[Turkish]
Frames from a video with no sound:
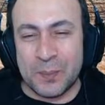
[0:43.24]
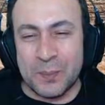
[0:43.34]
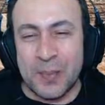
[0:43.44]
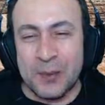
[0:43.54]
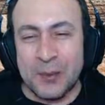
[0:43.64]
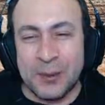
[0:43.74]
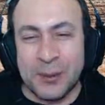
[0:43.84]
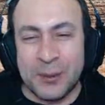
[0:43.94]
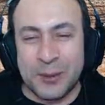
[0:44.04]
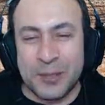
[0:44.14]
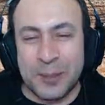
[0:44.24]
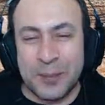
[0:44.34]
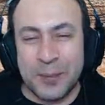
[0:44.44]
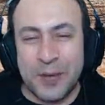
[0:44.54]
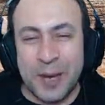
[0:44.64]
Beni üzüyorsunuz
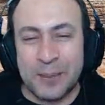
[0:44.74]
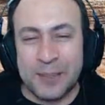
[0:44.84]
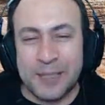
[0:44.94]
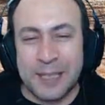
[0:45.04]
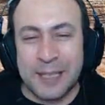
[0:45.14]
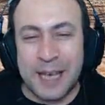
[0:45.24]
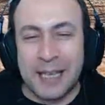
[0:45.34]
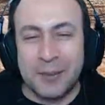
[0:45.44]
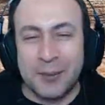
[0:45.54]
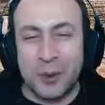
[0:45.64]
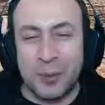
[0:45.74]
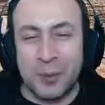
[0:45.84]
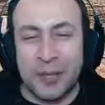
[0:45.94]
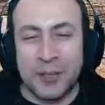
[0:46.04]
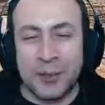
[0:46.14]
ama böyle yaptığınızda kendimi çok
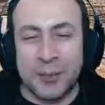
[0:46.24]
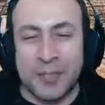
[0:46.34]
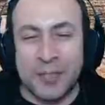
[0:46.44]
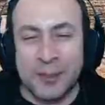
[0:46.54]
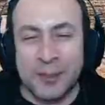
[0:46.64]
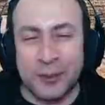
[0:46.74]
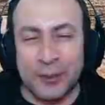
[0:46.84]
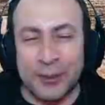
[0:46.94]
mahcup hissediyorum.